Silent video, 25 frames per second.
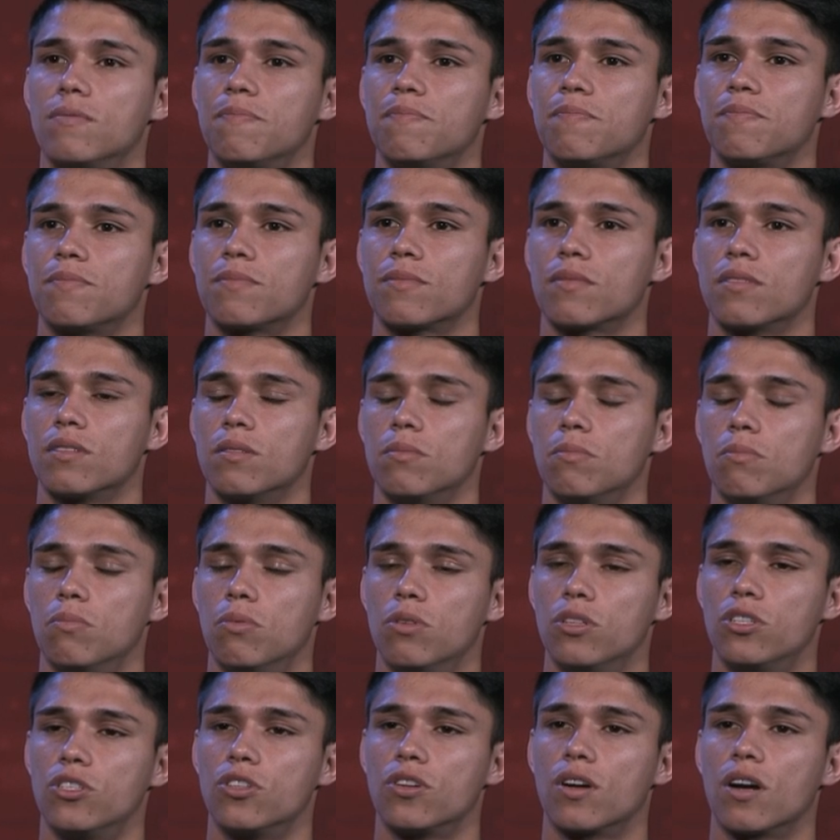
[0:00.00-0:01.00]
Il m'a
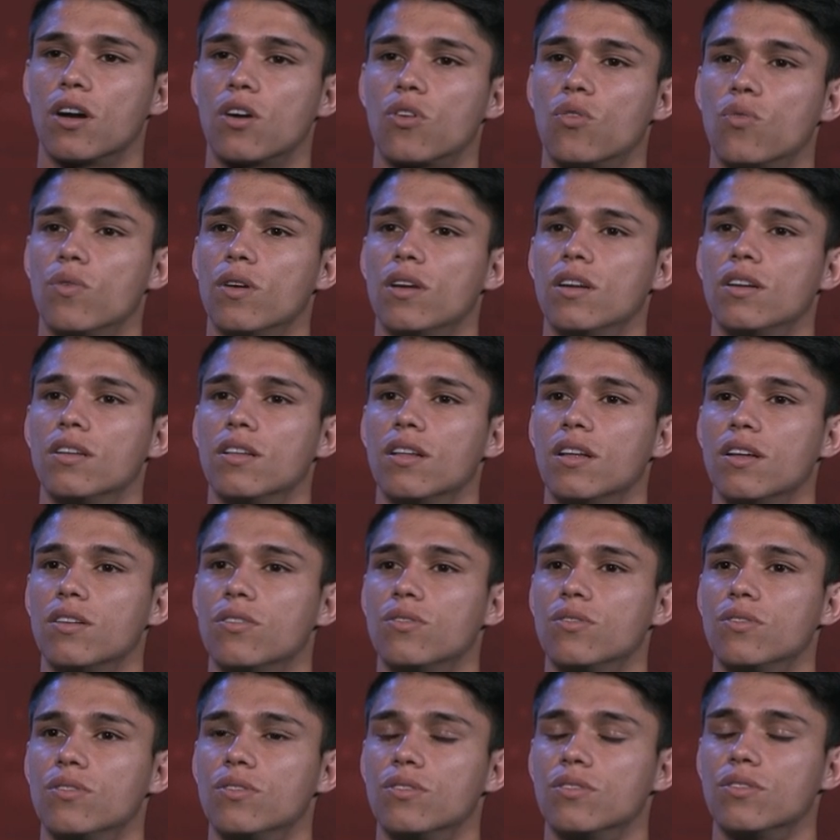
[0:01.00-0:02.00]
beaucoup aidé à Sao
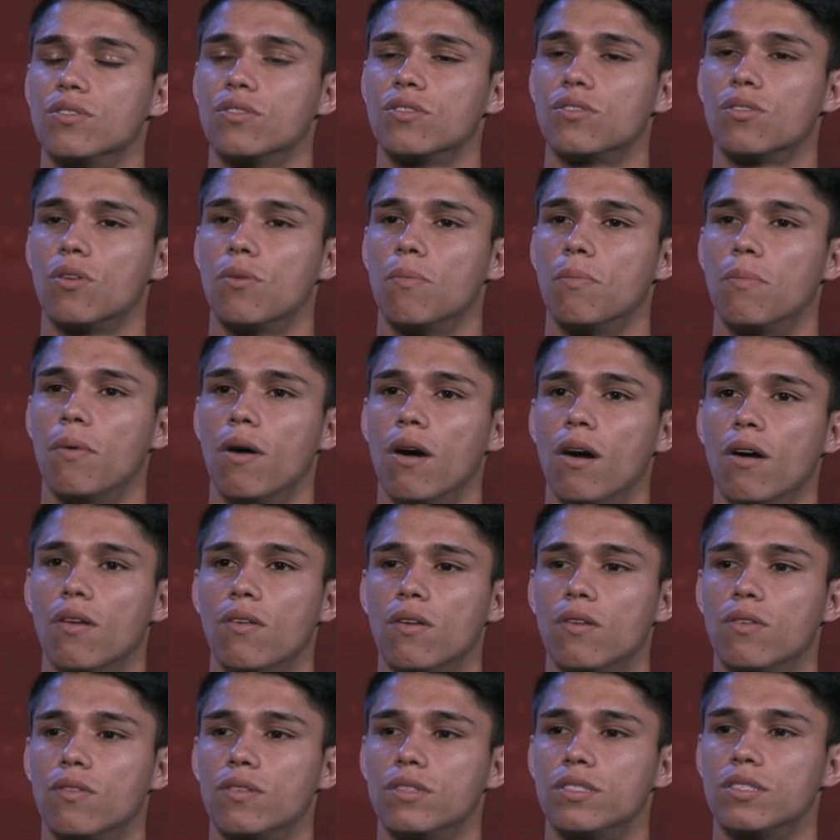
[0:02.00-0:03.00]
Paulo. São
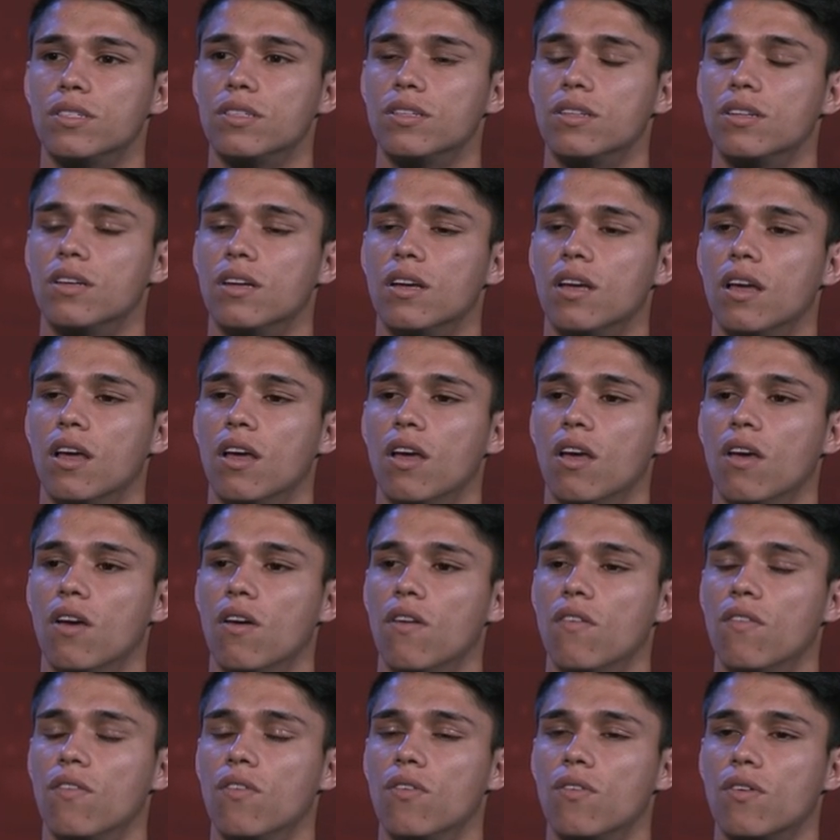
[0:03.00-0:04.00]
Paulo, um
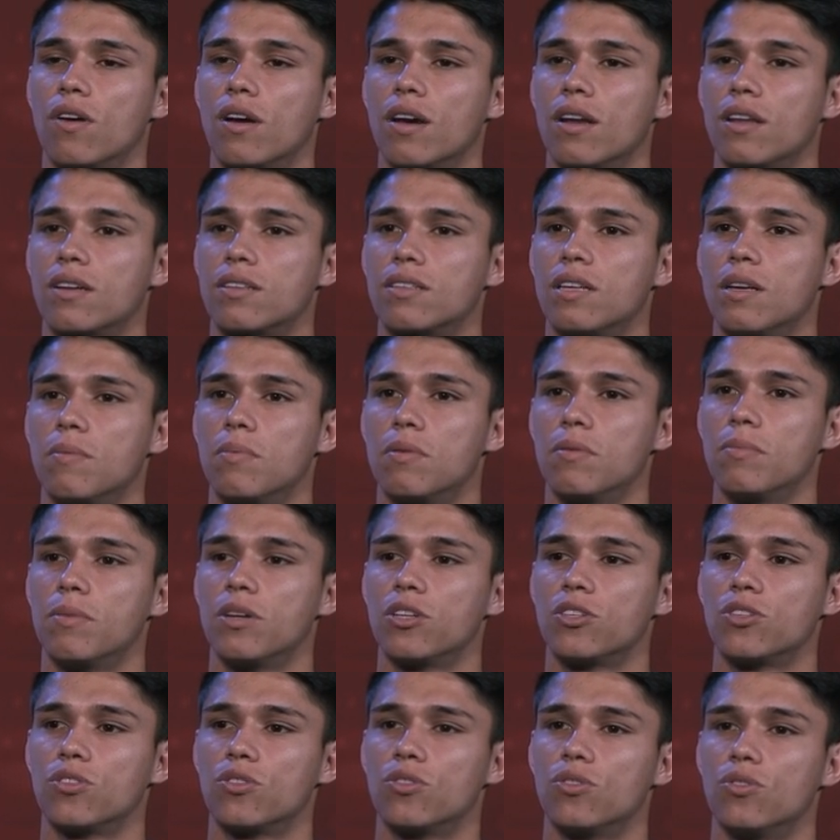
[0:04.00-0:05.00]
J'espère
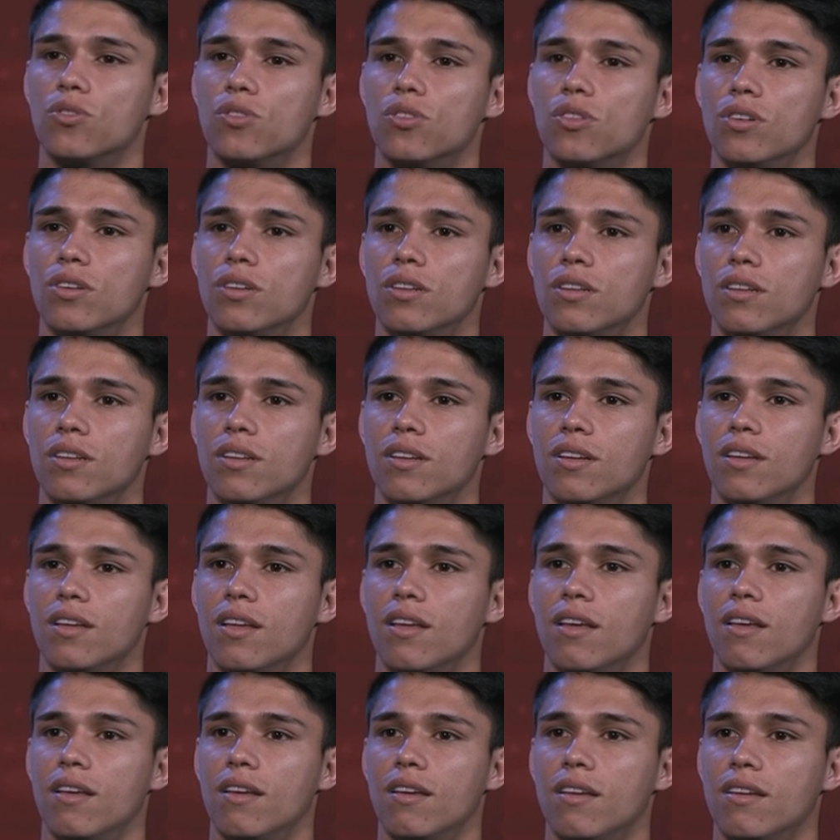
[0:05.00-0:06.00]
pouvoir faire aussi bien que lui
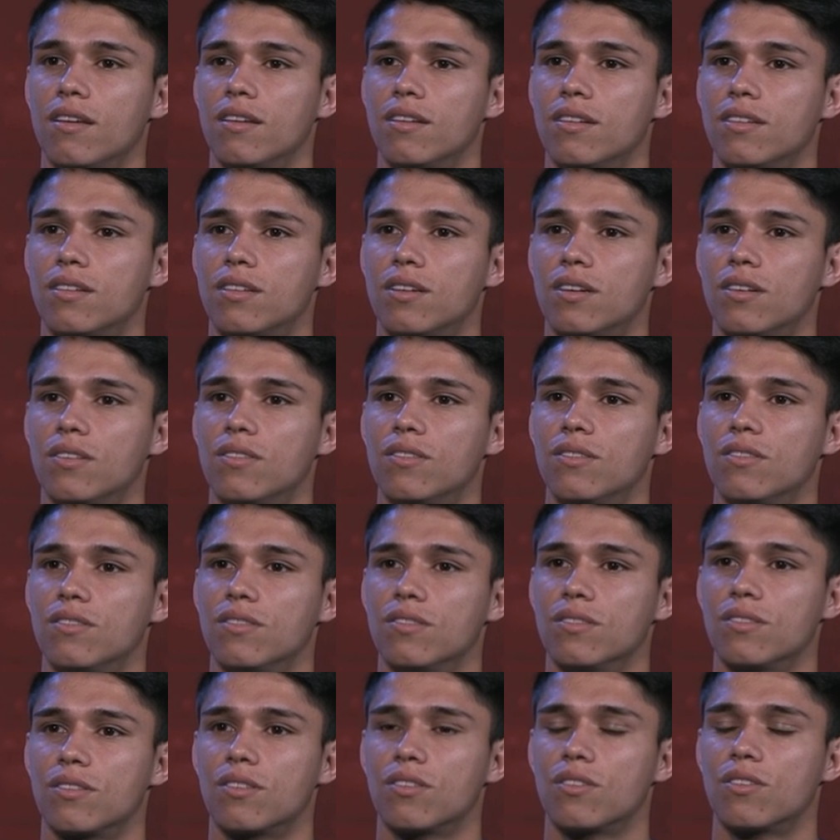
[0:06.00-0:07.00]
à Lille.
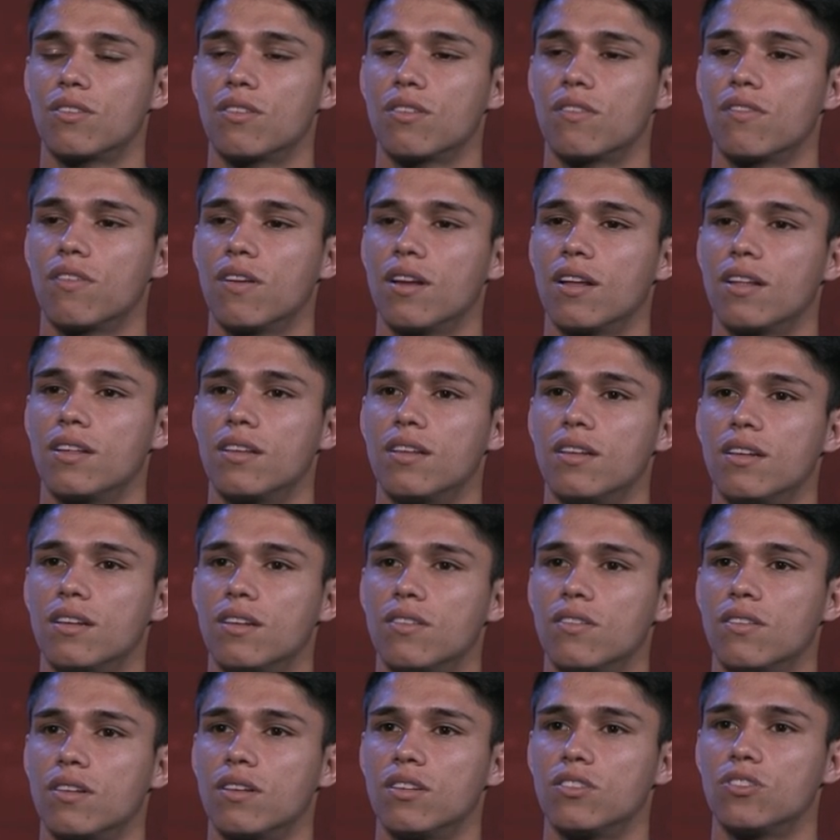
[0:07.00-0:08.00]
que Et faire
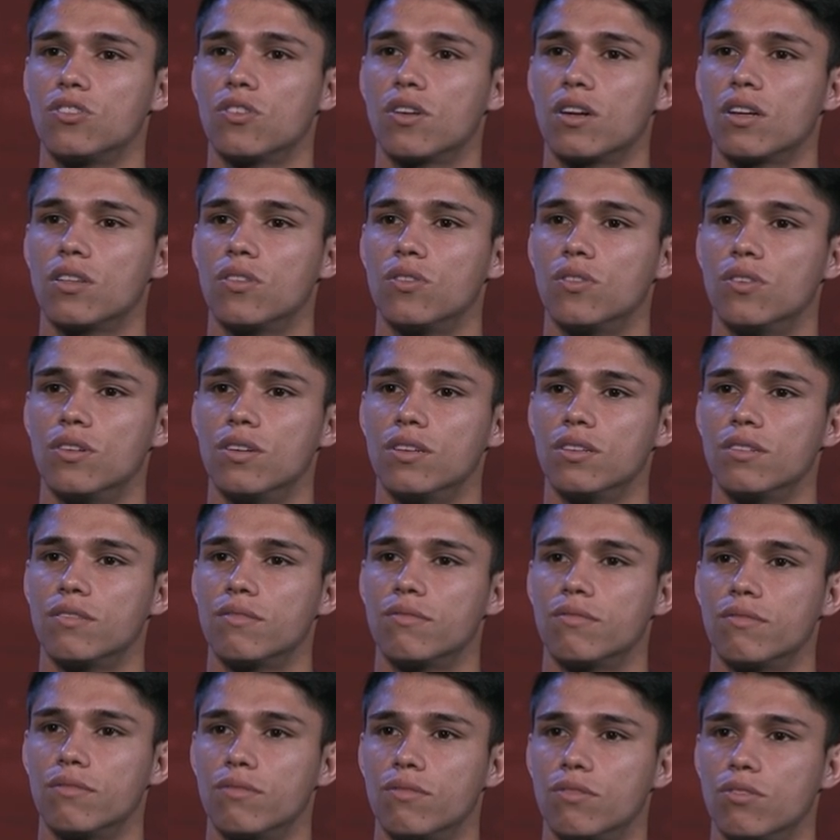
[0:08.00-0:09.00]
autant um plaisir aux
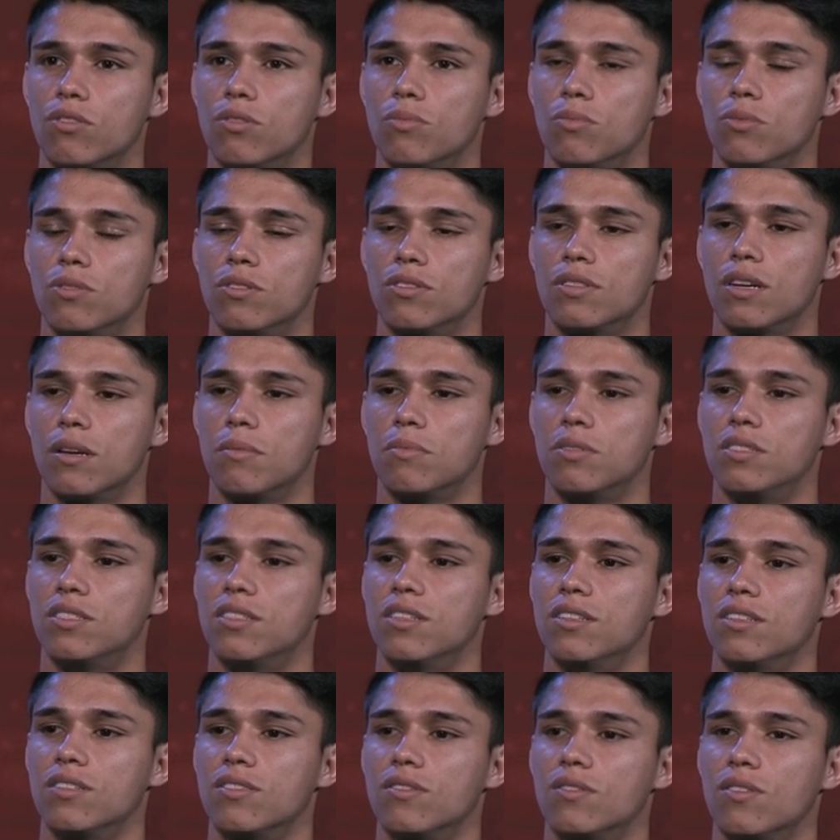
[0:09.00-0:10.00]
supporters. Todo mundo sabe
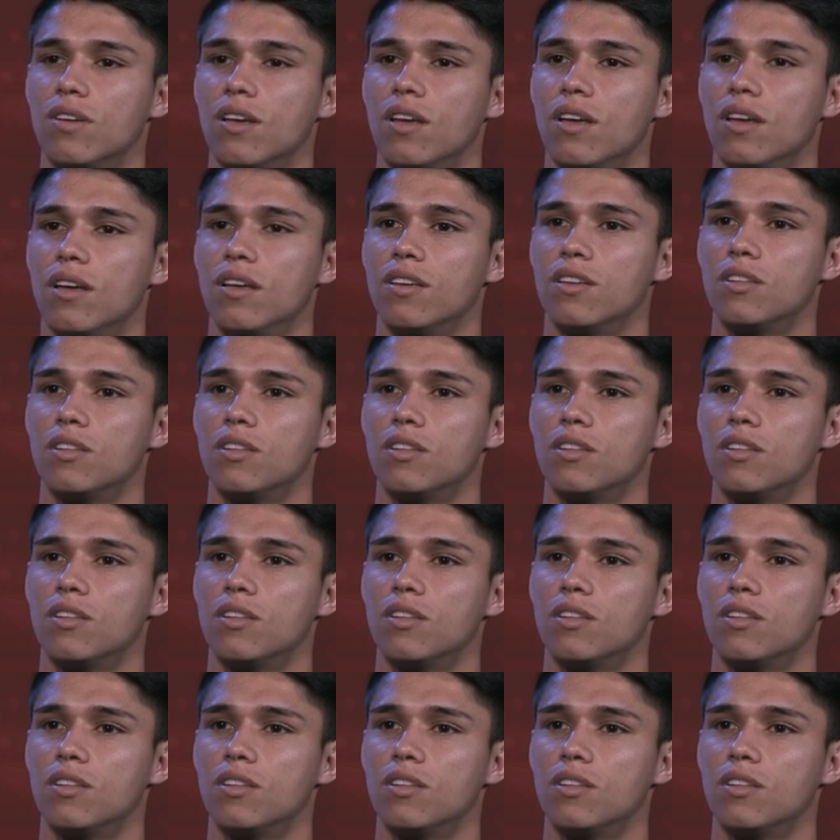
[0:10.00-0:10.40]
disso.